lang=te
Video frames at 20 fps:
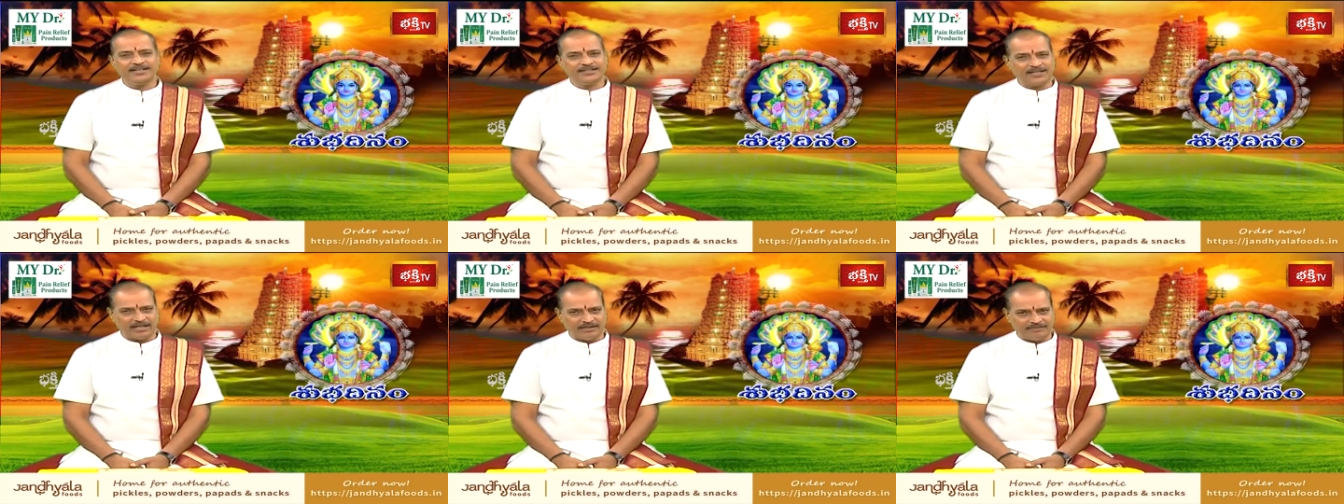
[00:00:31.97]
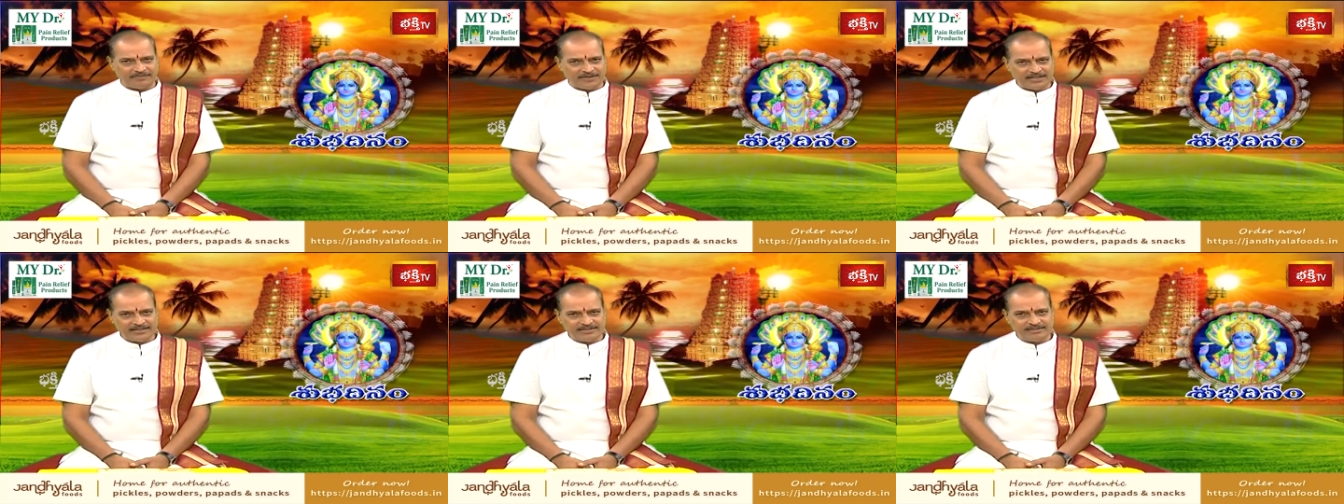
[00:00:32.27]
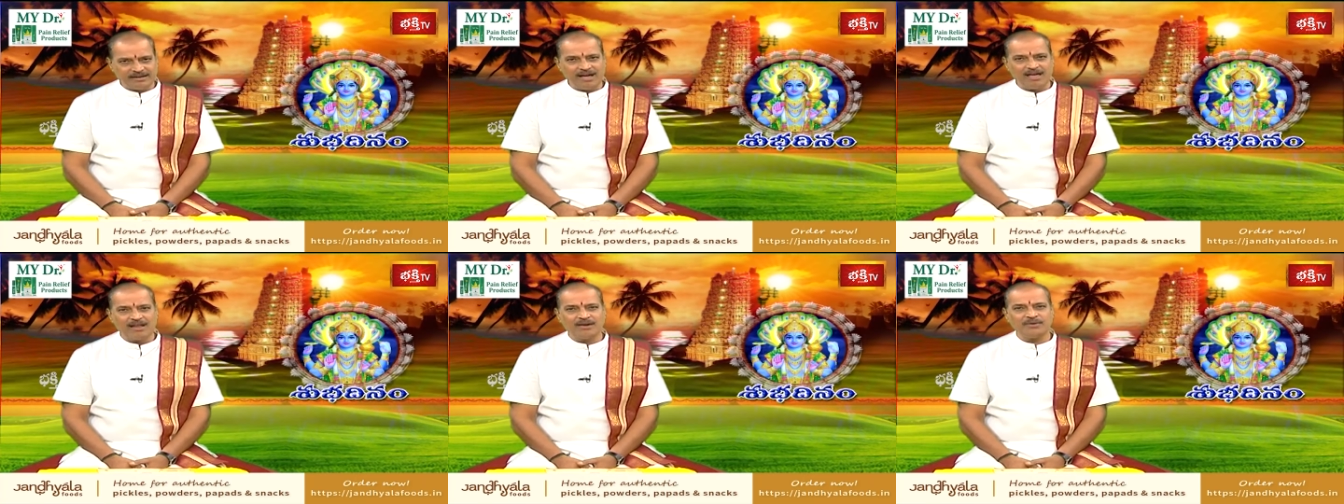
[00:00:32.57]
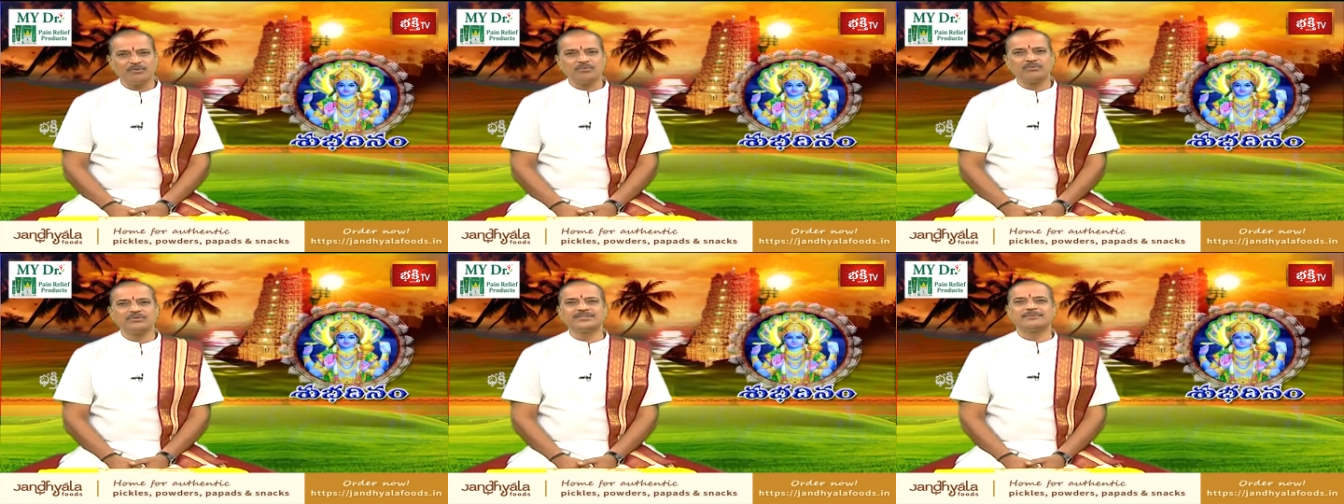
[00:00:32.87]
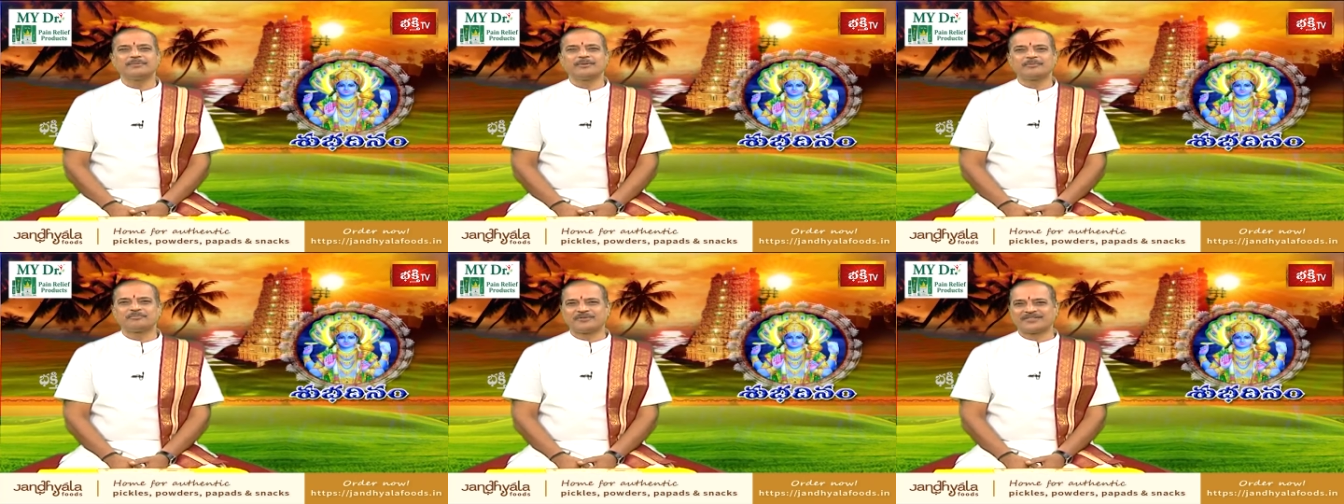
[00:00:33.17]
నైవేద్యాలను
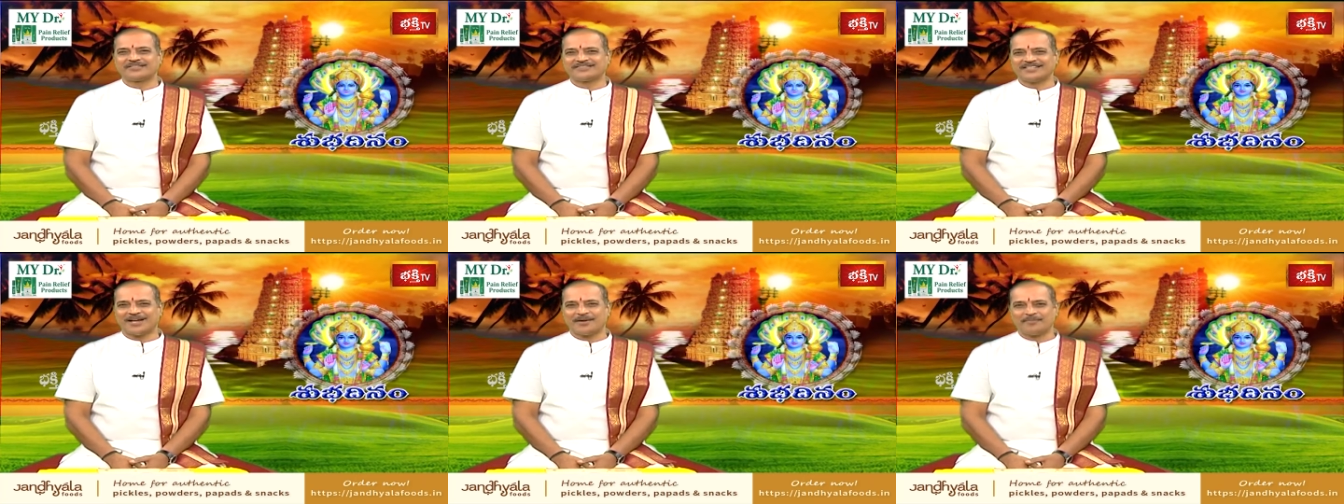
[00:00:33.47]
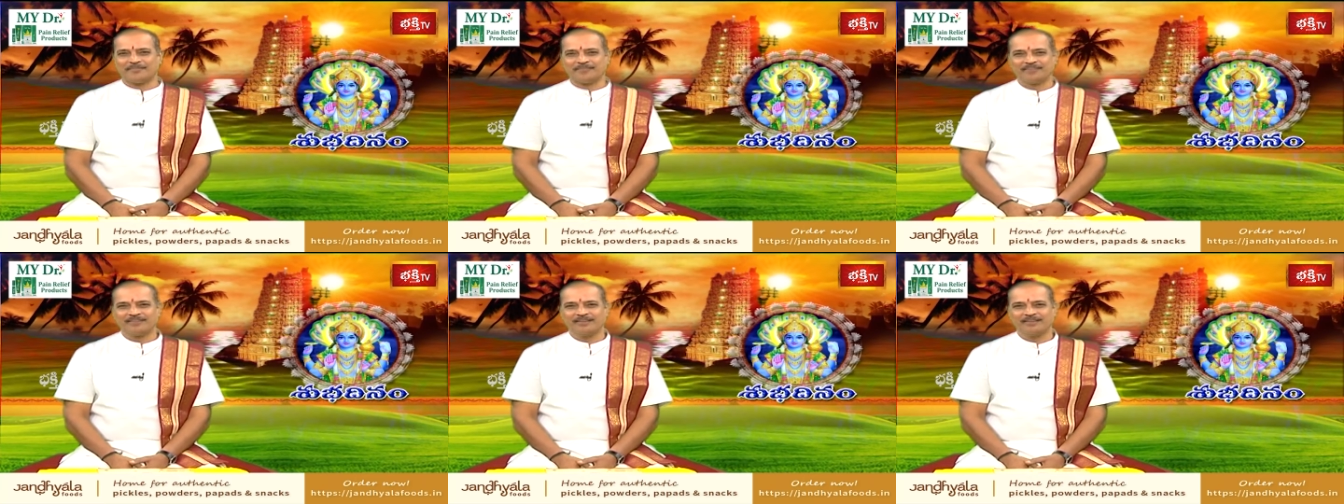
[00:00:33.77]
సమర్పిస్తాం